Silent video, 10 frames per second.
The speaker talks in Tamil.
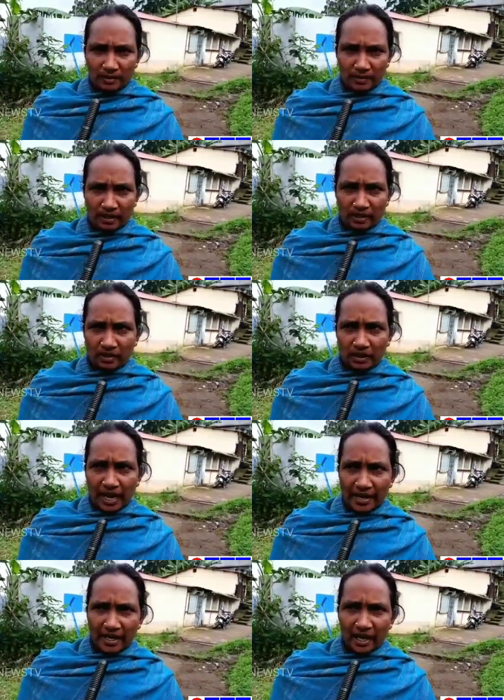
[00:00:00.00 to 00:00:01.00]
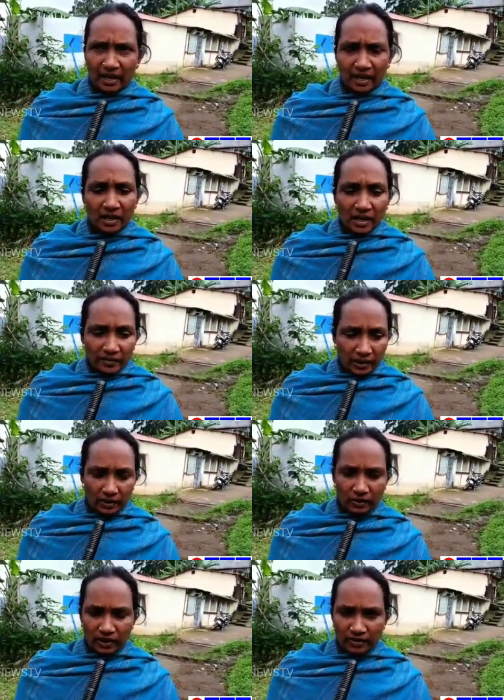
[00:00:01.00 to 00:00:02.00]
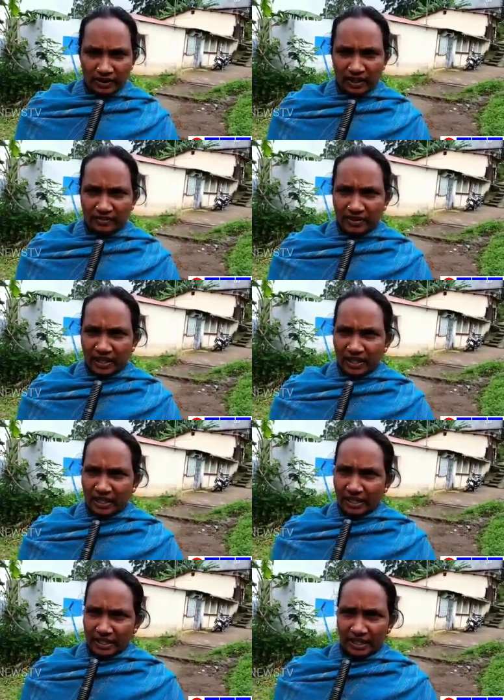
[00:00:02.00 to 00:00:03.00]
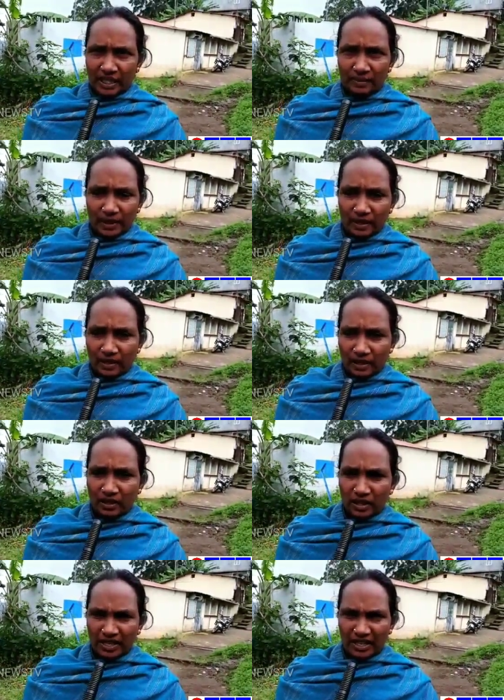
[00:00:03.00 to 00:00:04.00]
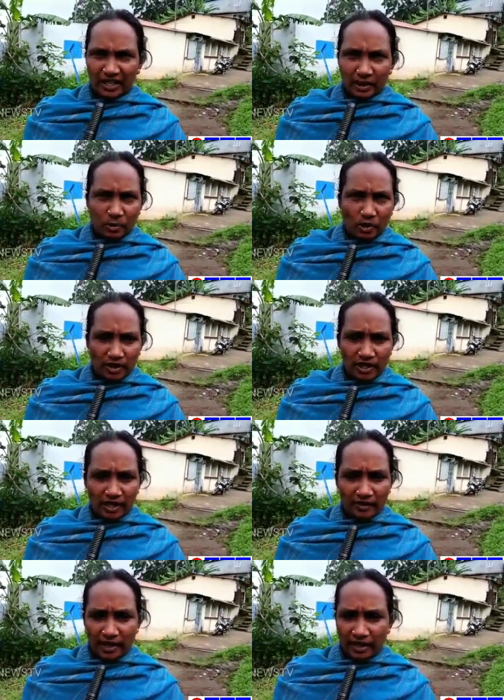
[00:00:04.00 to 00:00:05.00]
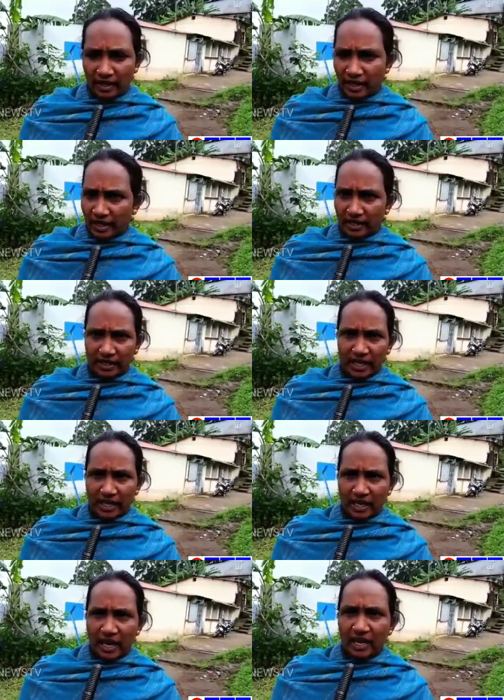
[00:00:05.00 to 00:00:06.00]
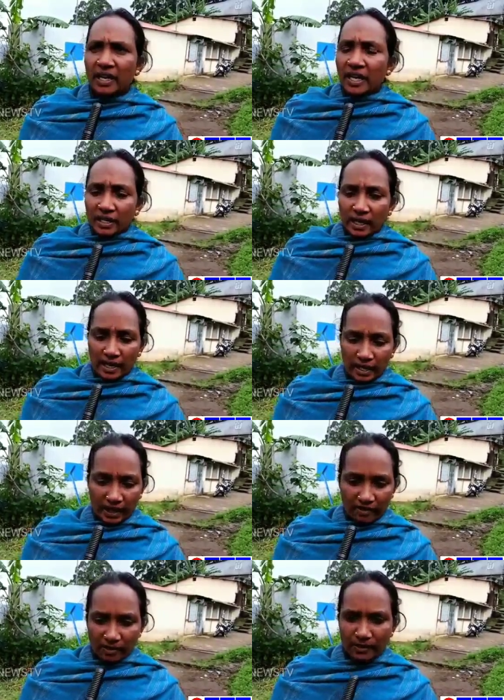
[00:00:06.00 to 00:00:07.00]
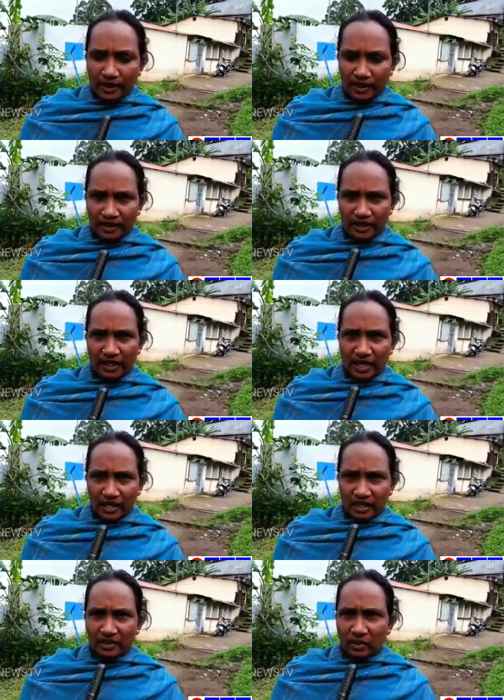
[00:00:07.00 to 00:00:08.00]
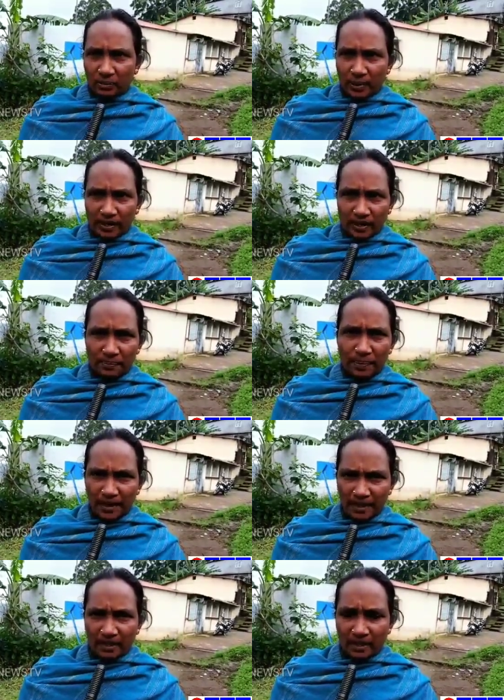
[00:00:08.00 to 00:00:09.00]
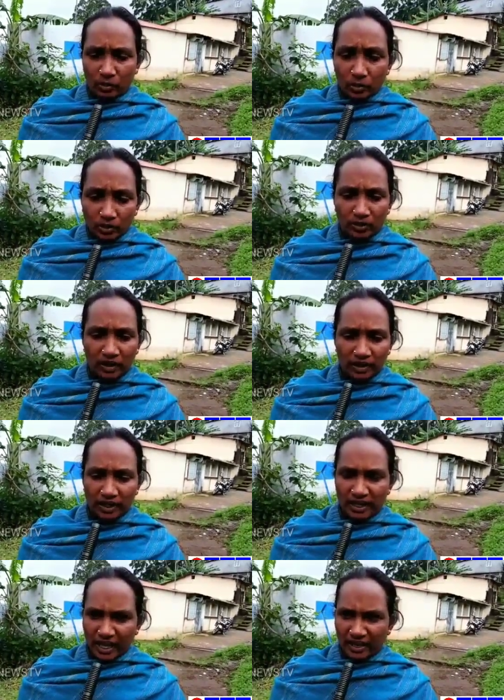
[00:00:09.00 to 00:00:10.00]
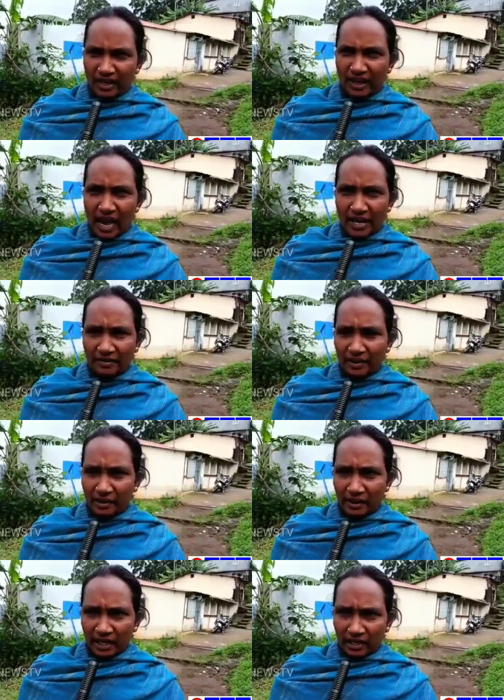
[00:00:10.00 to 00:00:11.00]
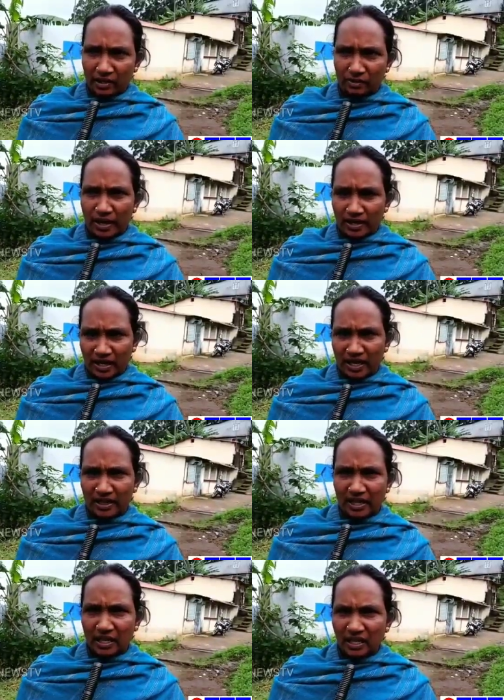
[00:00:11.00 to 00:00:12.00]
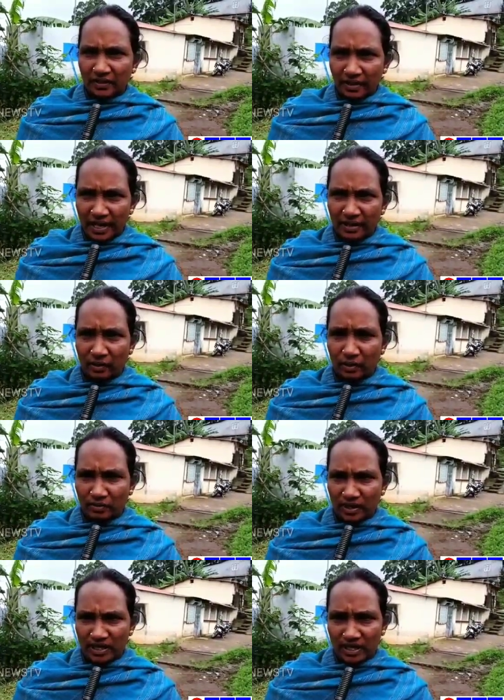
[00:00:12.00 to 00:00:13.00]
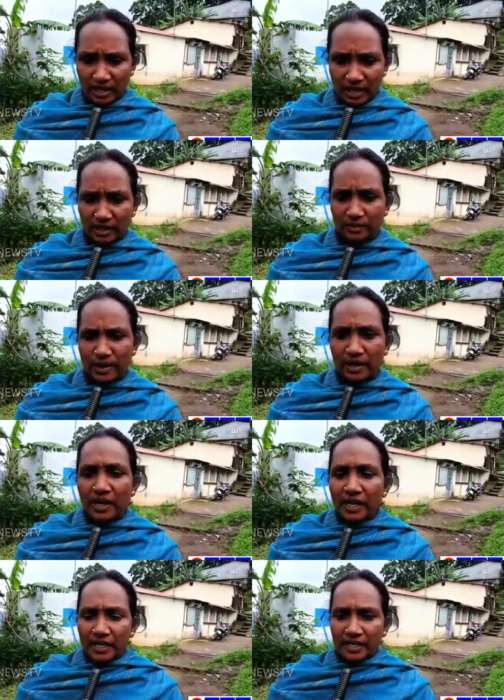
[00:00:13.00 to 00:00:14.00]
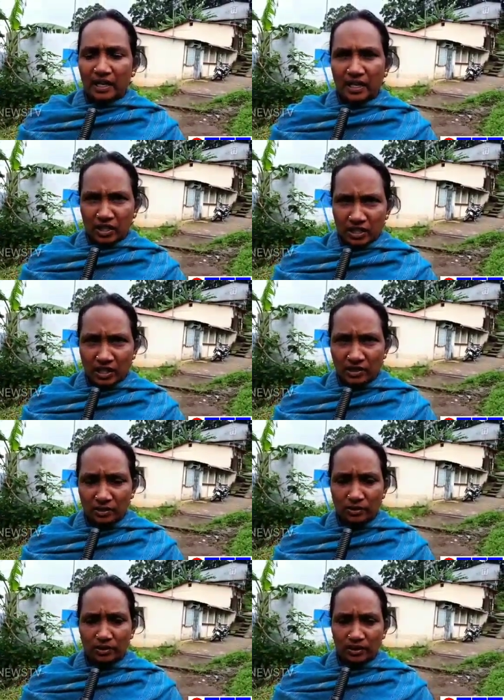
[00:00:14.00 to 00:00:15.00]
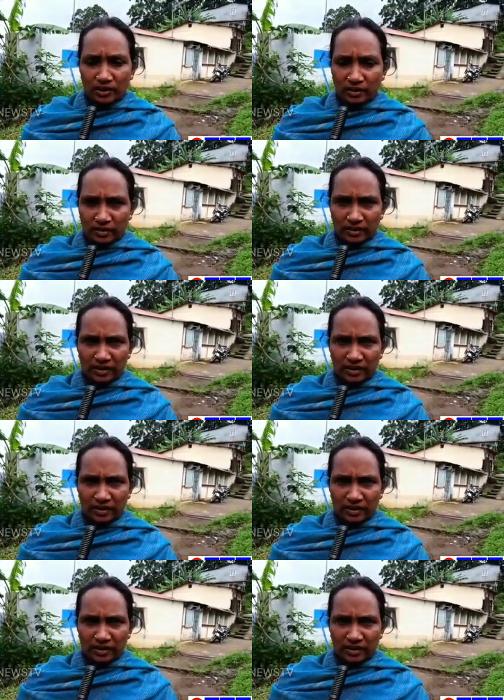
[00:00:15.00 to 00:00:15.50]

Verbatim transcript: நிலமையில இருக்கும் தண்ணி எல்லாம் வீட்டுக்குள்ளே வந்து வீடு இடிஞ்ச நிலமையில இருக்கும் நாங்கள் எங்கே போகிறது எங்கே வர்றதுன்னு எங்களுக்கு தெரில ஆனால் கவர்மெண்ட்லேருந்து இது எங்களுக்கு ஒரு பாதுகாப்பை நடத்த கொடுக்கணும் என்ன ஆய்வு நடக்கணுமோ அதை நடத்தி எங்களுக்கு வள்ளி ரோடு வசதி எல்லாத்தையுமே நீங்கள் எங்களுக்கு செஞ்சு கொடுங்க எத்தனை